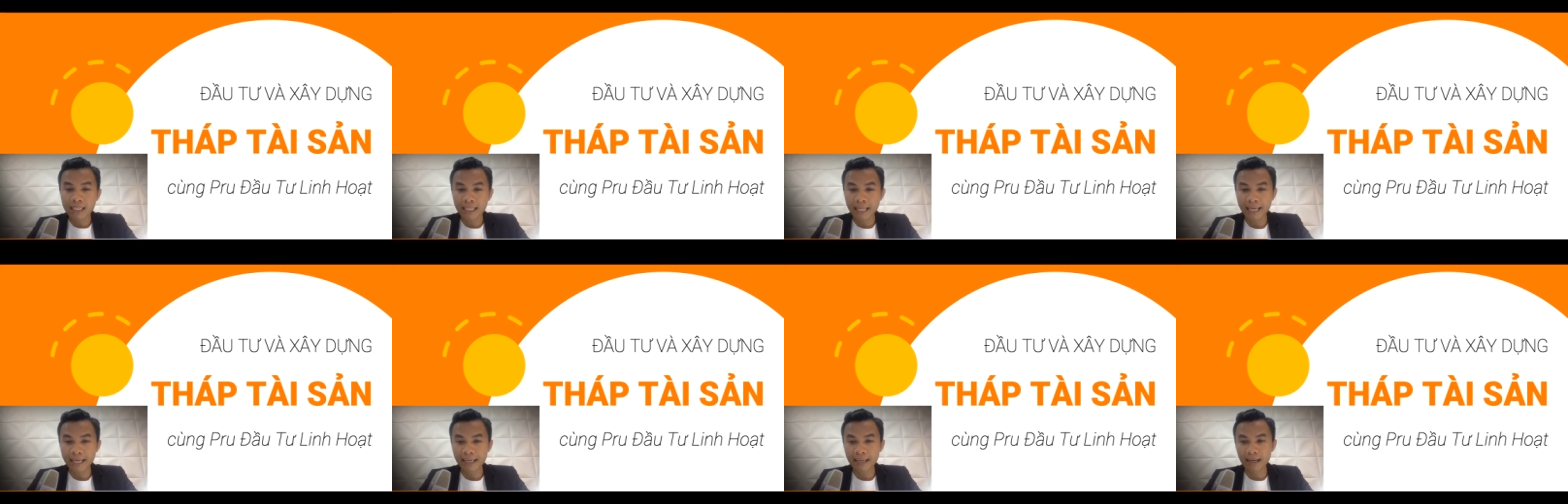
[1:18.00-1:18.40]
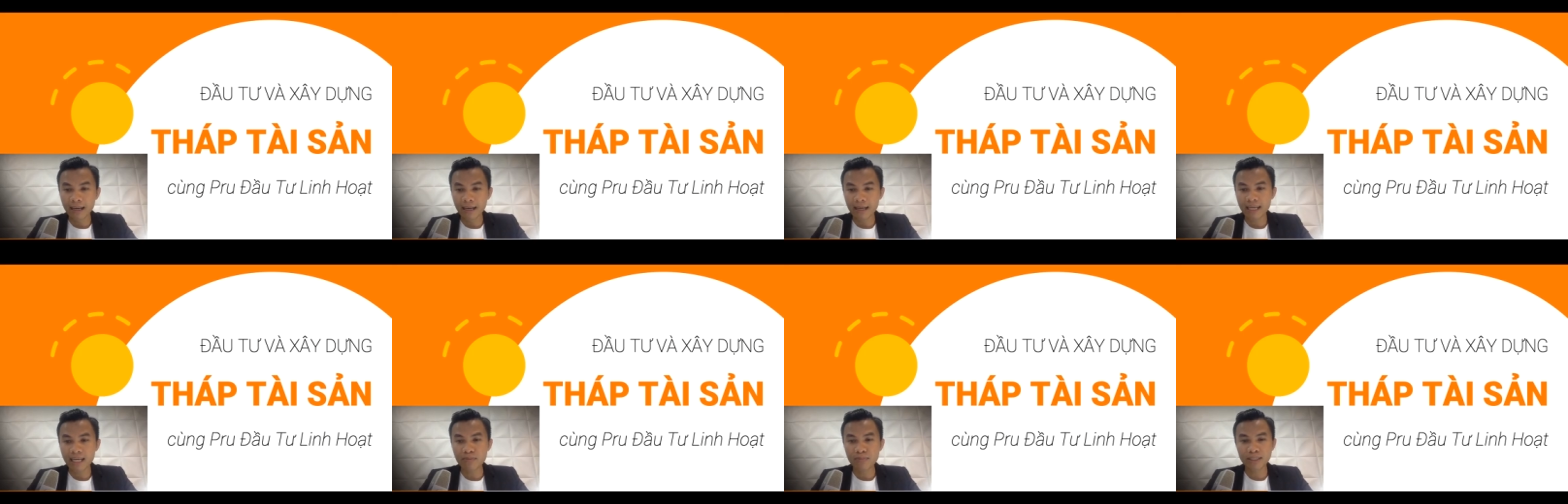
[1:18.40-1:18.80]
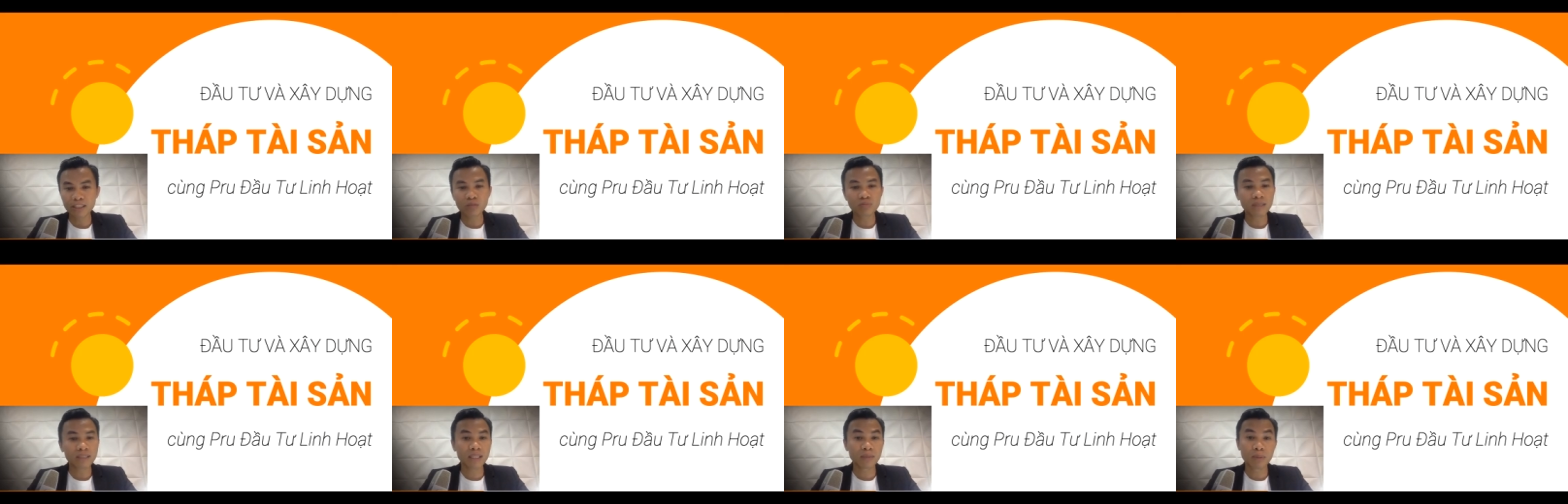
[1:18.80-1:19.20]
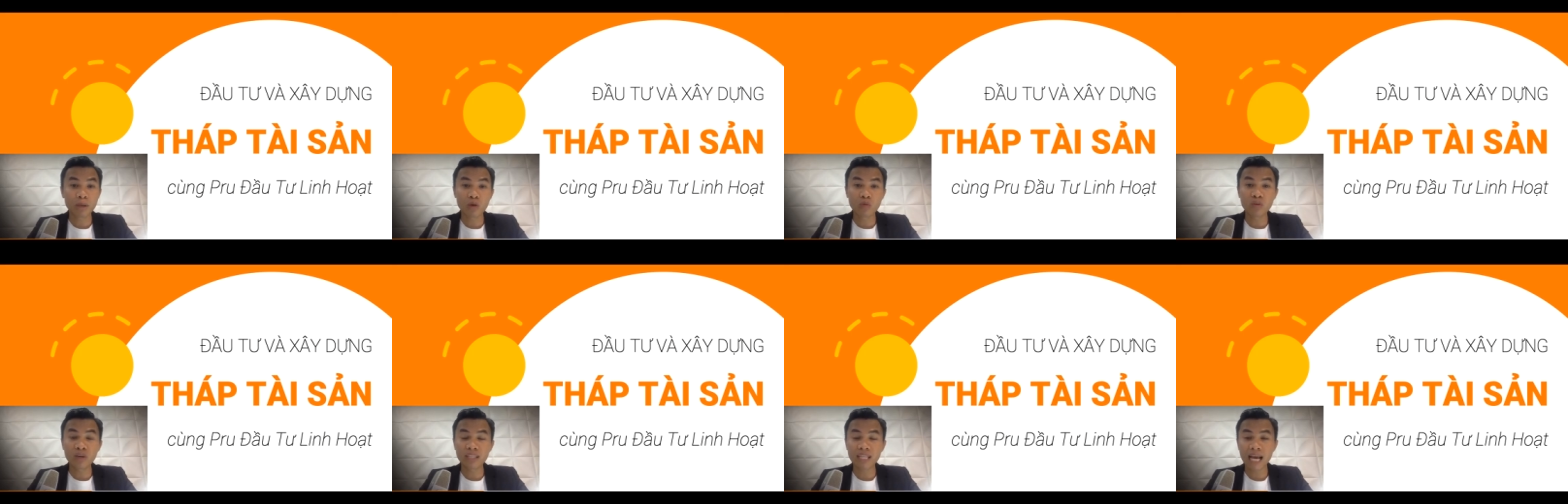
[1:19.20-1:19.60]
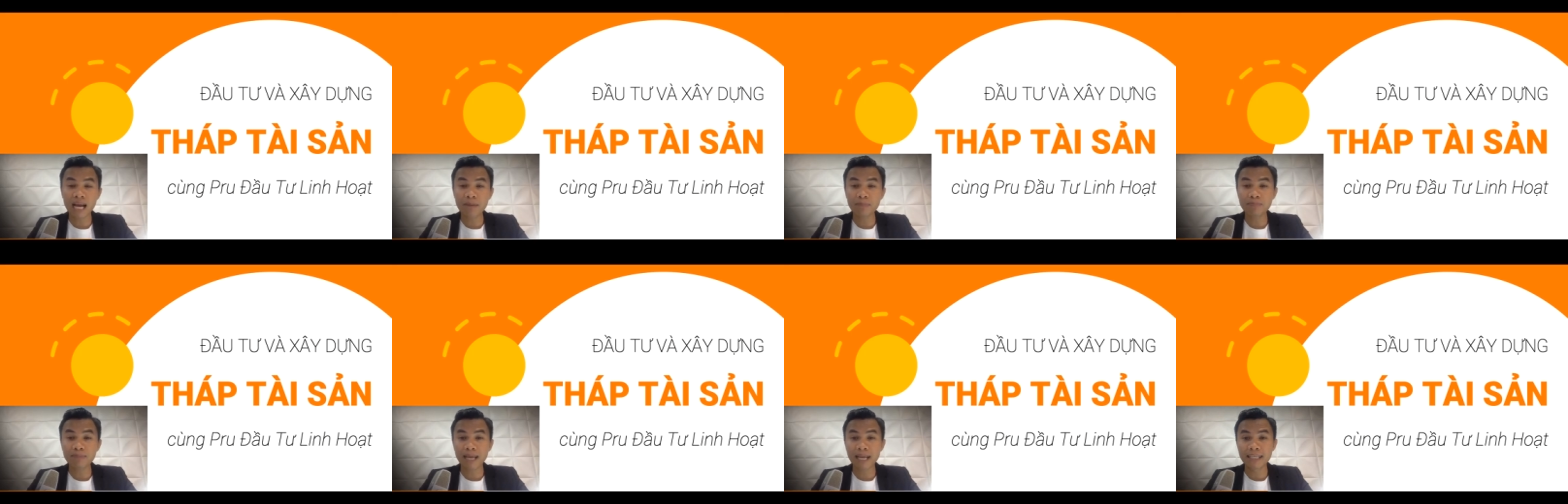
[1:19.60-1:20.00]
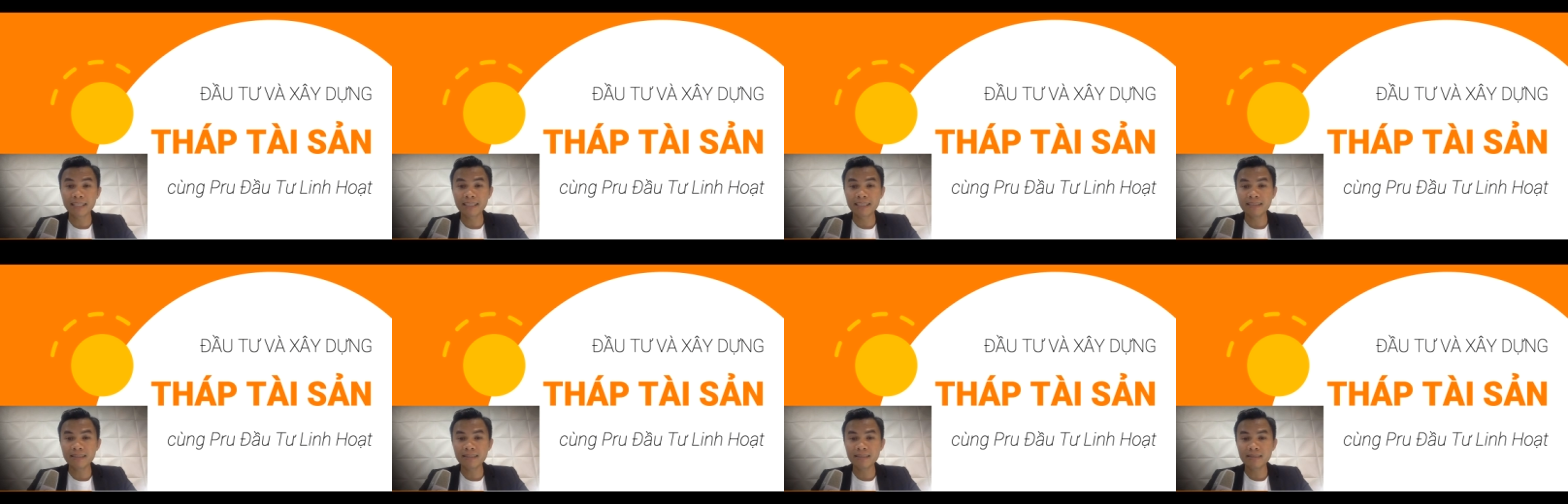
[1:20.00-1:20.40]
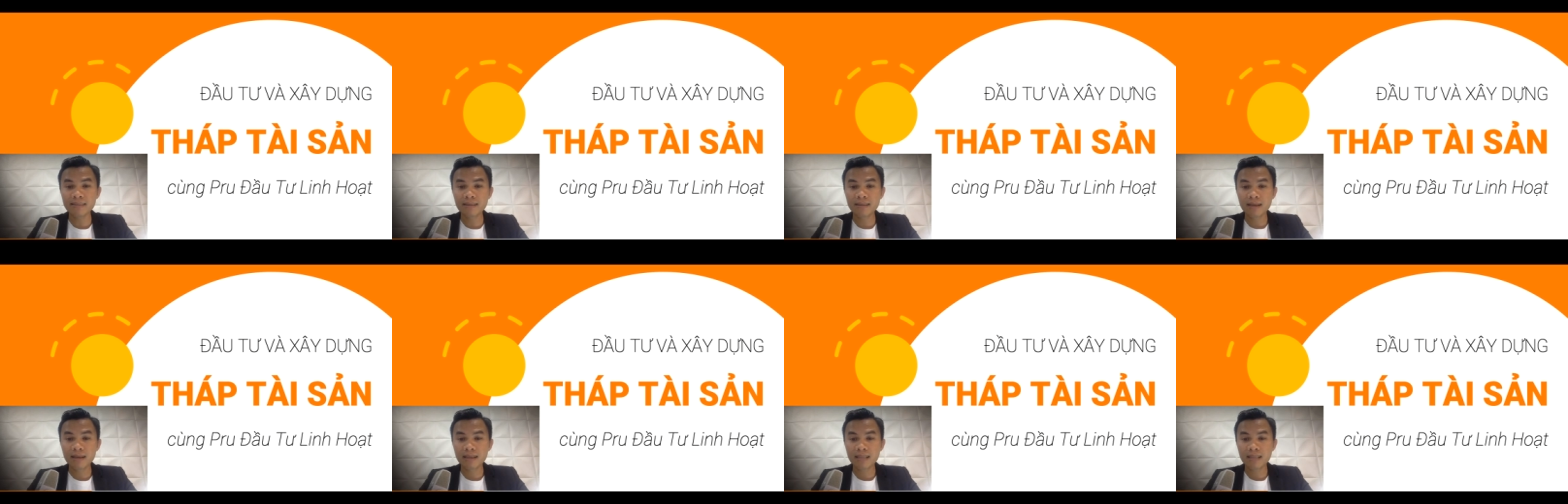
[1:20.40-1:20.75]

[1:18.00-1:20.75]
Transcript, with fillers: thì uh, khi mà chúng ta tìm hiểu về tháp tài chính